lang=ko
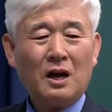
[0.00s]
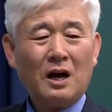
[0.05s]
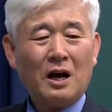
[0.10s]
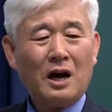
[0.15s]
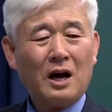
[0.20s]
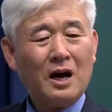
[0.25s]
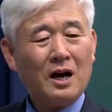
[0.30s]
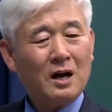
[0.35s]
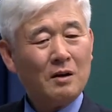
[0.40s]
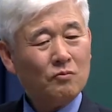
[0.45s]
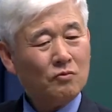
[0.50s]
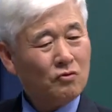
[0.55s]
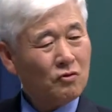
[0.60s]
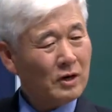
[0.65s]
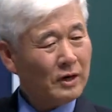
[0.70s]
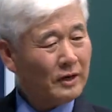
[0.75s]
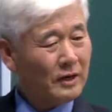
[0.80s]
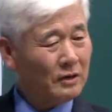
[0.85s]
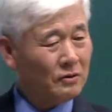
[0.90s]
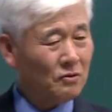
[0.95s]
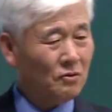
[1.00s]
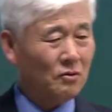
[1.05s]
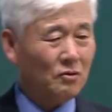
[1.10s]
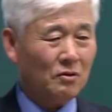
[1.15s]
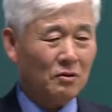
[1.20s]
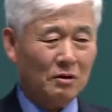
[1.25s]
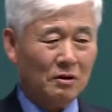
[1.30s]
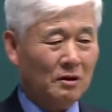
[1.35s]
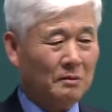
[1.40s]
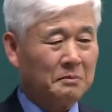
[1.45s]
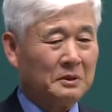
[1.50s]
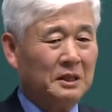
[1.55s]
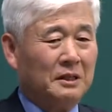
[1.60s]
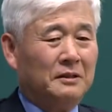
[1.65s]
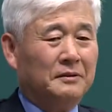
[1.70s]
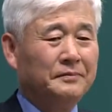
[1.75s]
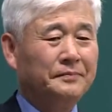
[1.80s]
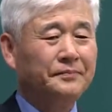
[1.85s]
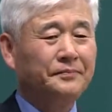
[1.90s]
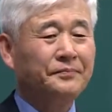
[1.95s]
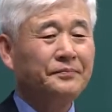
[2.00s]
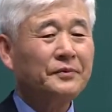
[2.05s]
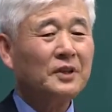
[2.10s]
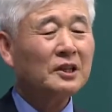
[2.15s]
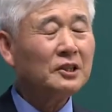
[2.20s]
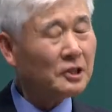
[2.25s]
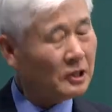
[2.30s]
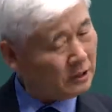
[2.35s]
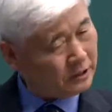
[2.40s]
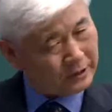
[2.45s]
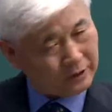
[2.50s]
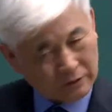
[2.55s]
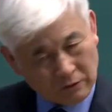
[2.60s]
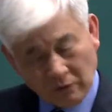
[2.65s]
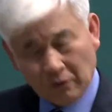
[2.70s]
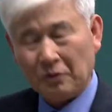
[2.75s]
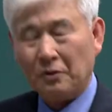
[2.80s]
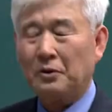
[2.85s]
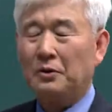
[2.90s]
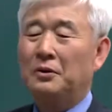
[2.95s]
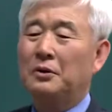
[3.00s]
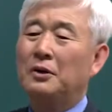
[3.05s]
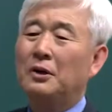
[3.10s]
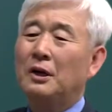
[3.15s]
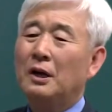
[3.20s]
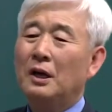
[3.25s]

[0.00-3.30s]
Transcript: 아무 관계도 없다. 실제로